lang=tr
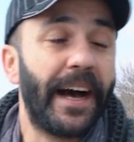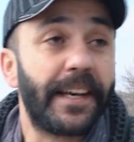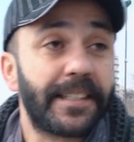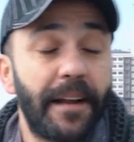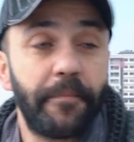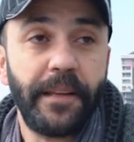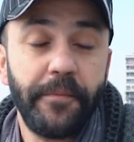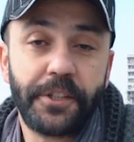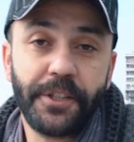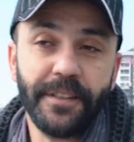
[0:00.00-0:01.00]
ya ezel benim
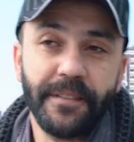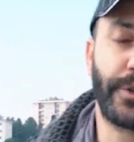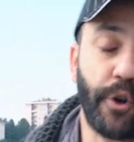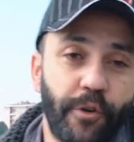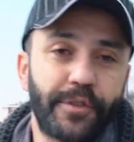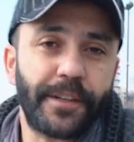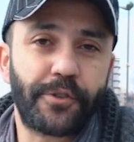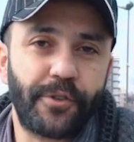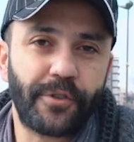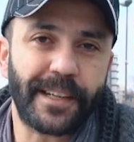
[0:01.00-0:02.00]
için çok özel
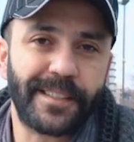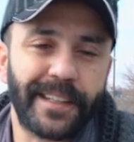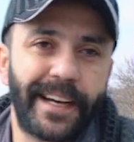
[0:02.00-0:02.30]
çünkü aslında